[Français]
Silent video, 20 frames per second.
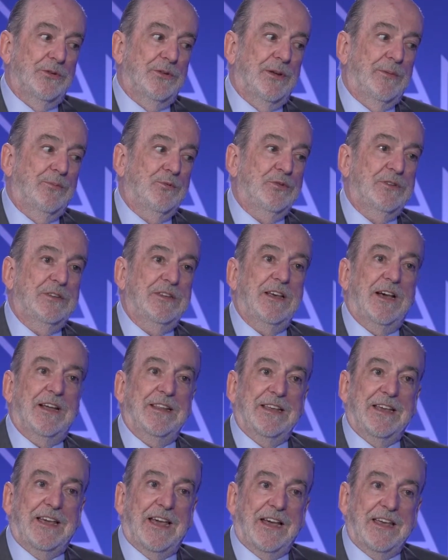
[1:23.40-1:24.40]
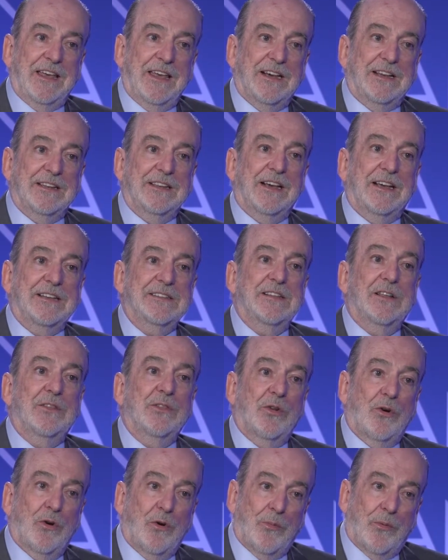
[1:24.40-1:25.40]
d'aboutir à des carrières intéressantes
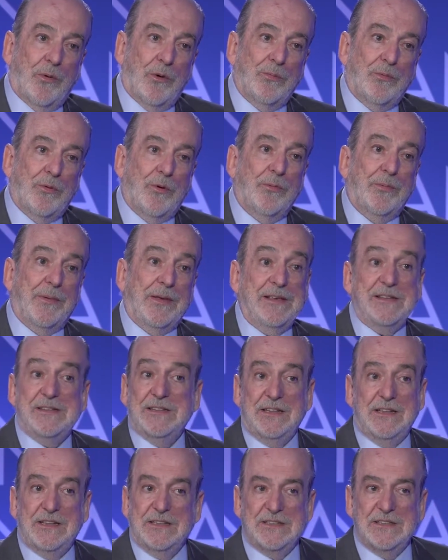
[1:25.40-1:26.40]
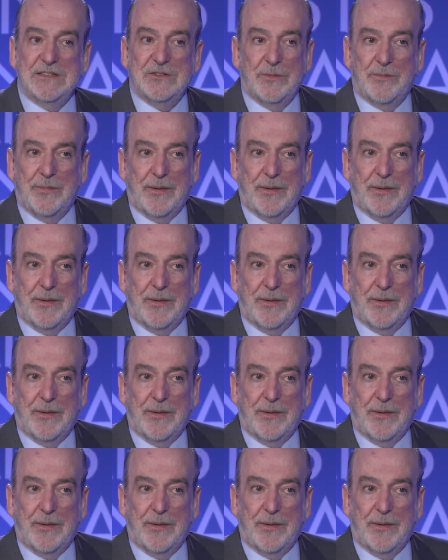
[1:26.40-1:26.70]
dans leur propre pays, ce qui n'existe